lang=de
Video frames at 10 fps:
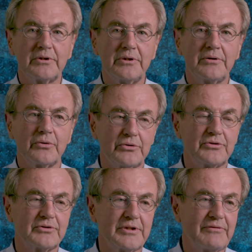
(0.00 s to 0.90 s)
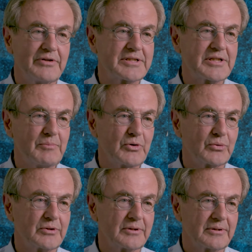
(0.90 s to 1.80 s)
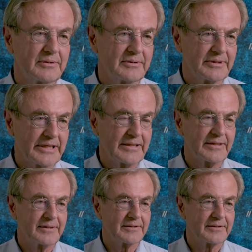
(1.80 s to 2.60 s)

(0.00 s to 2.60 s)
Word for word: Die küssen sich 40 Minuten täglich.